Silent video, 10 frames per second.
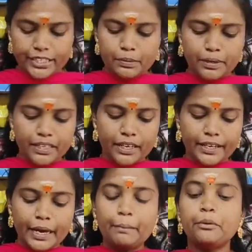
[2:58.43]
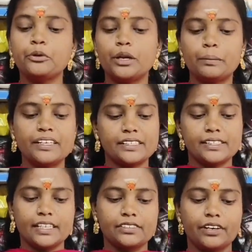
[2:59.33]
நெக்ஸ்ட் பார்த்தீங்கன்னா எம் டூ டபுள் எக்ஸல்
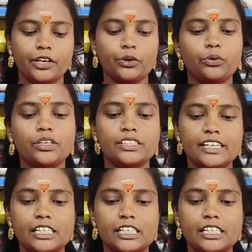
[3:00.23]
சைஸ் வரைக்கும் உங்களுக்கு ஜஸ்ட்